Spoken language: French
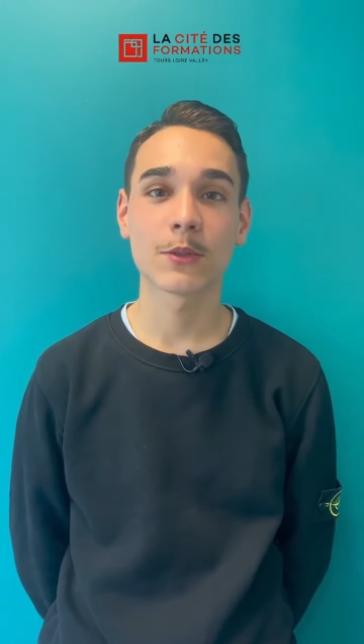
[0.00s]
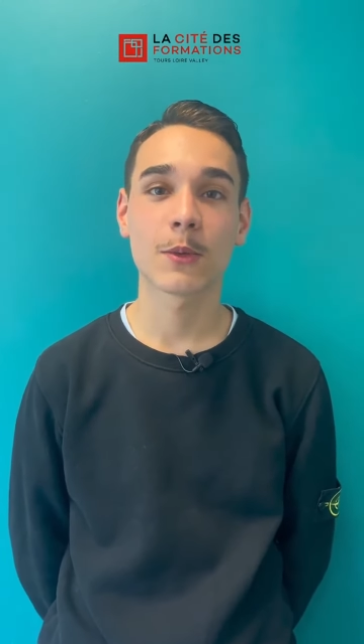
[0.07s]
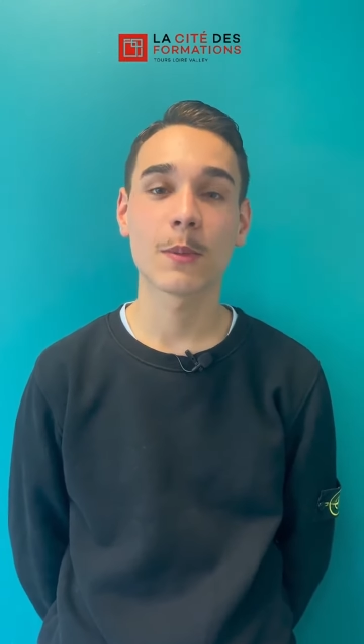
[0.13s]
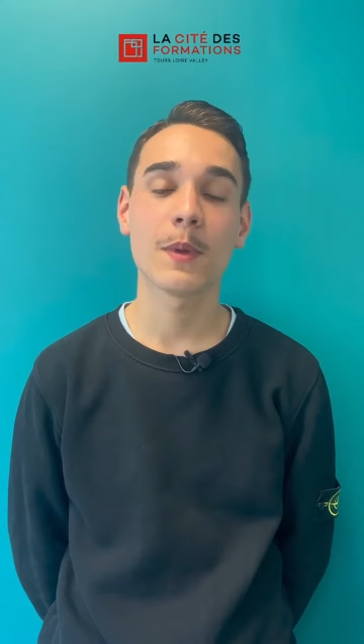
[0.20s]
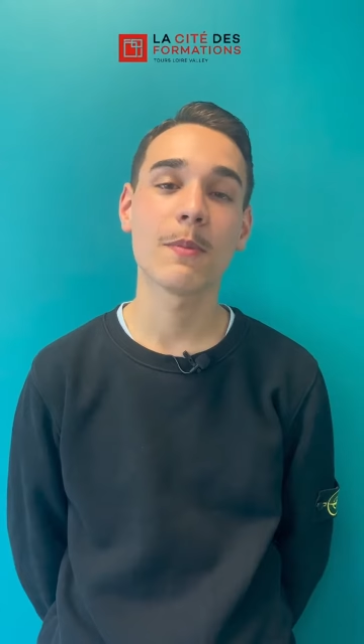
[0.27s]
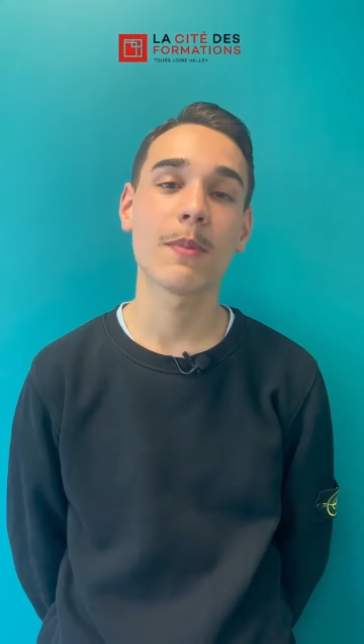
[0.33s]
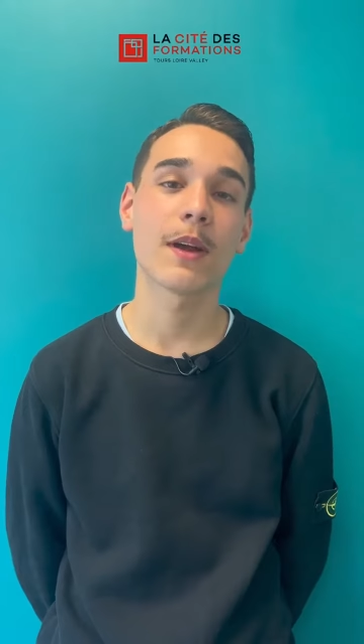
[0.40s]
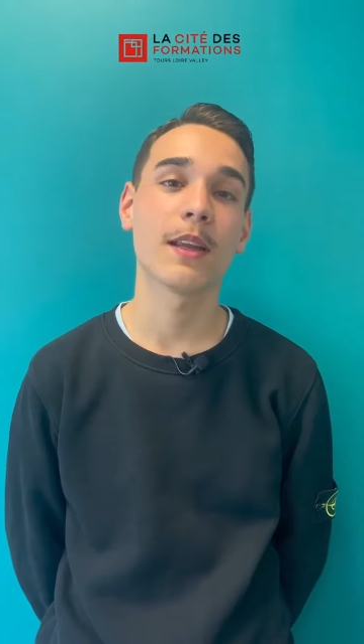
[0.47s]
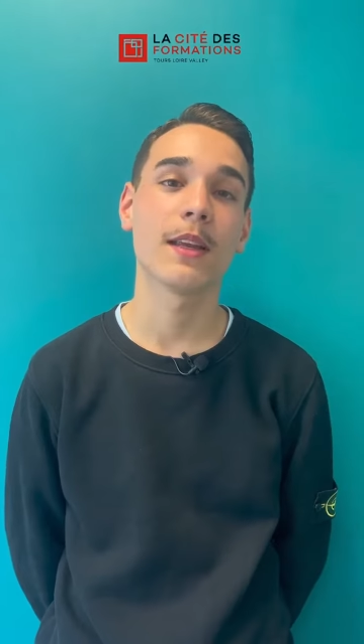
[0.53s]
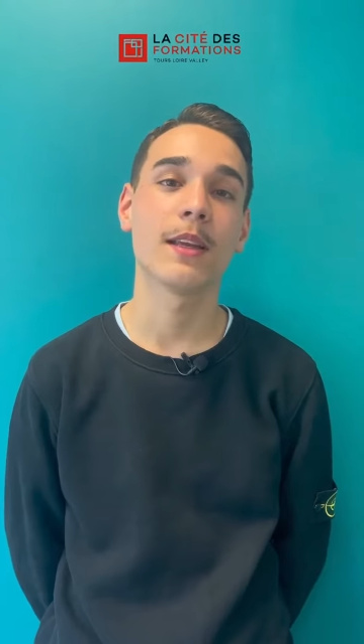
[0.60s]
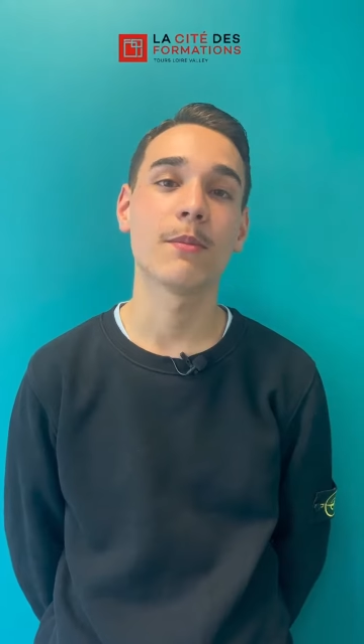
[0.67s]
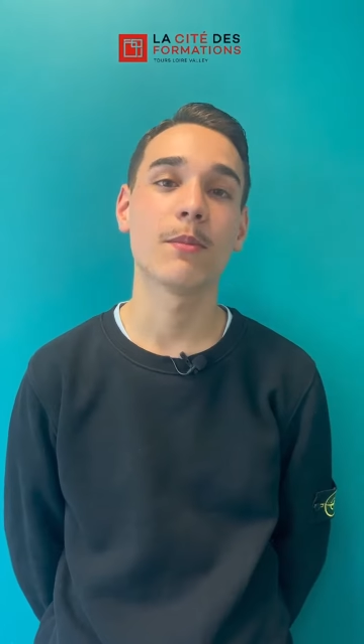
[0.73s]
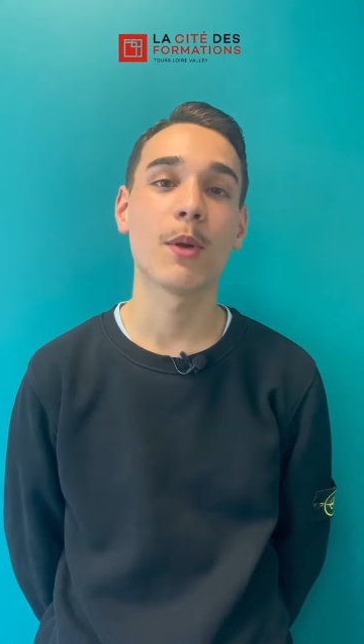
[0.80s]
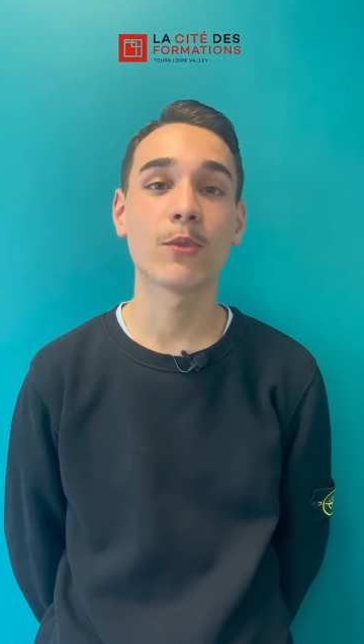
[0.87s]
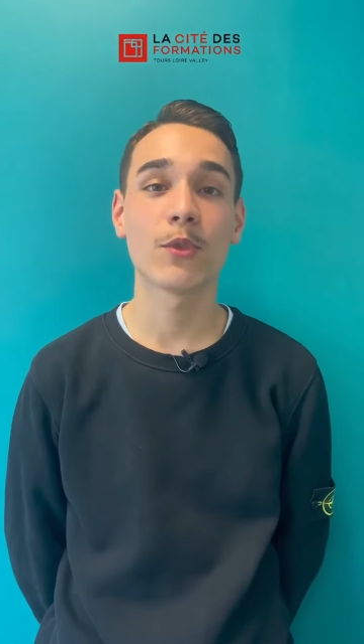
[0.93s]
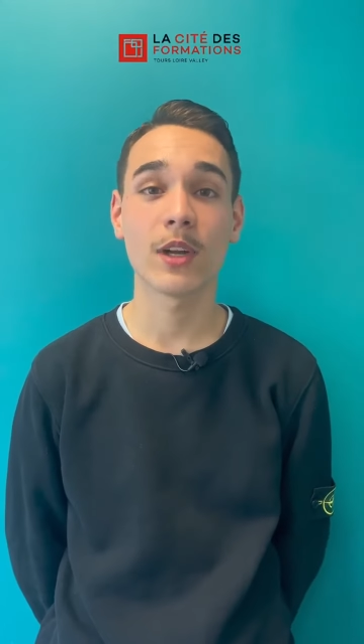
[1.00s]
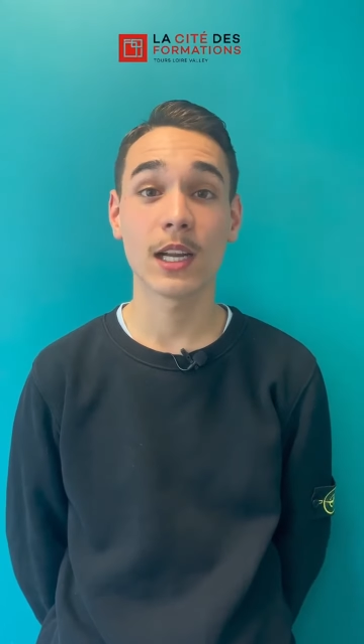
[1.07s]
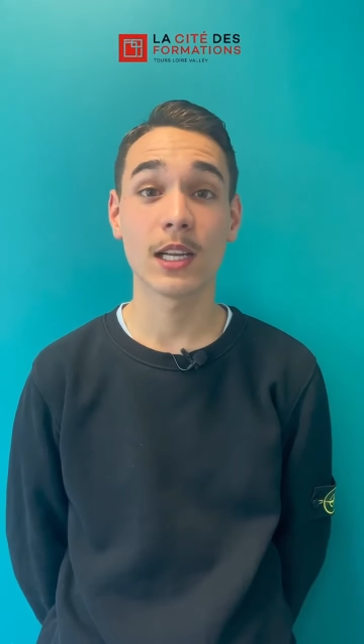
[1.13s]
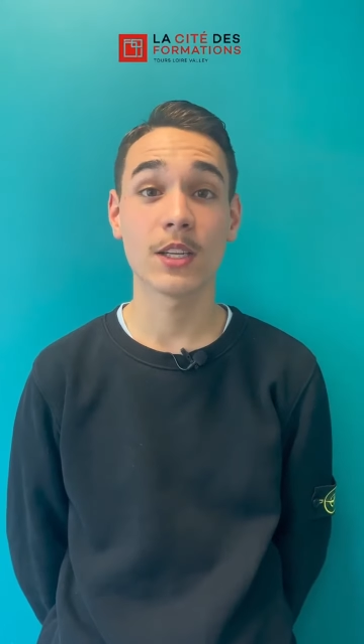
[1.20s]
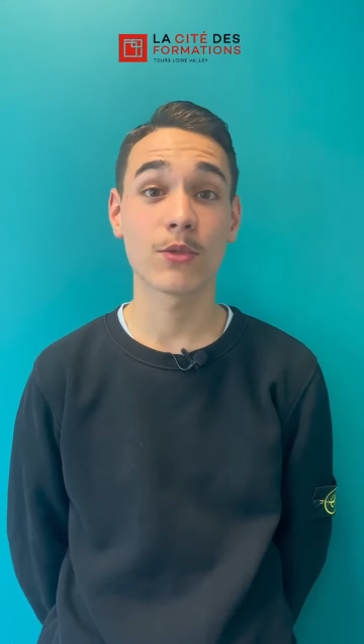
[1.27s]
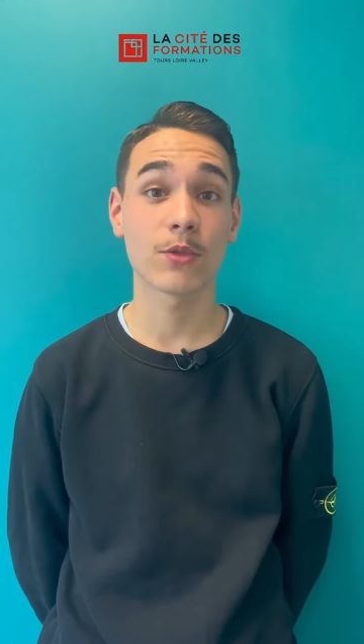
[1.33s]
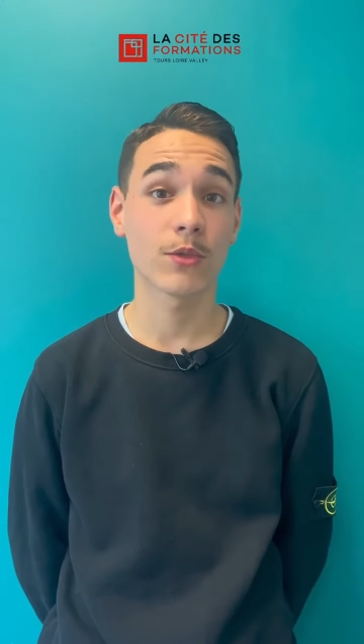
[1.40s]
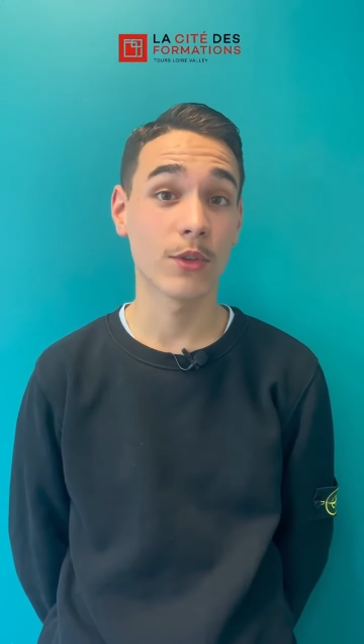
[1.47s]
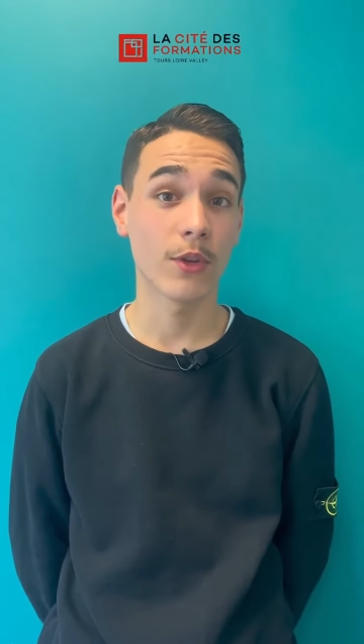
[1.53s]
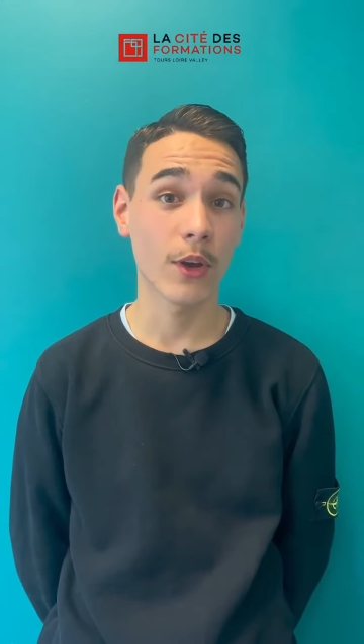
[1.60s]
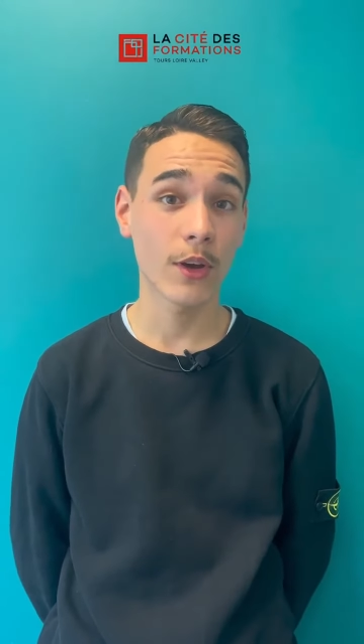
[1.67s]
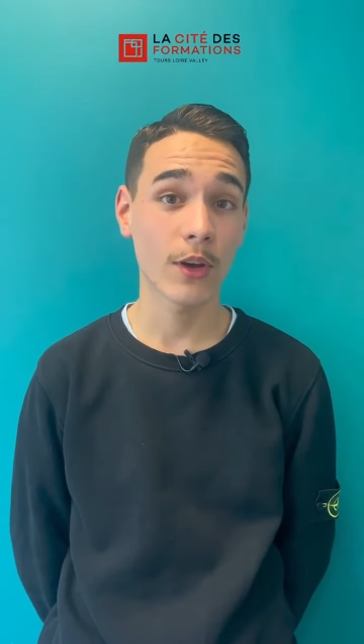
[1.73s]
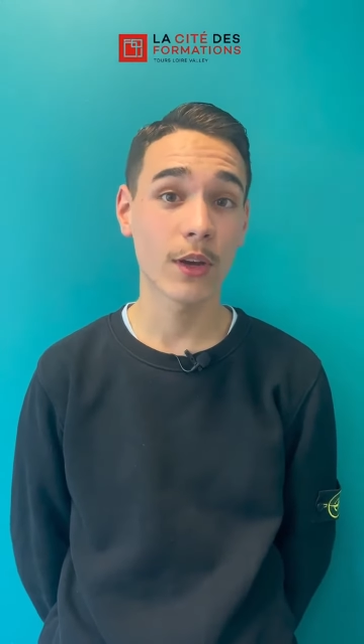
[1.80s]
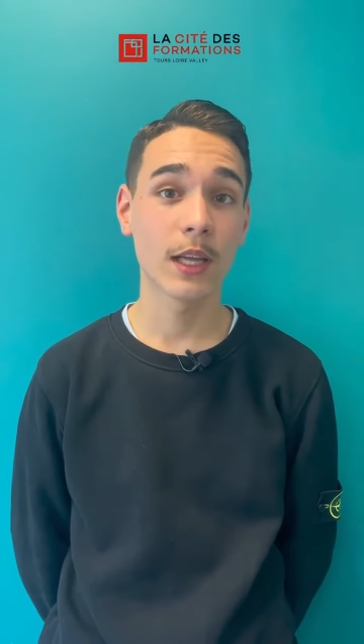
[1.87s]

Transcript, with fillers: remis par les membres de la Légion d'honneur.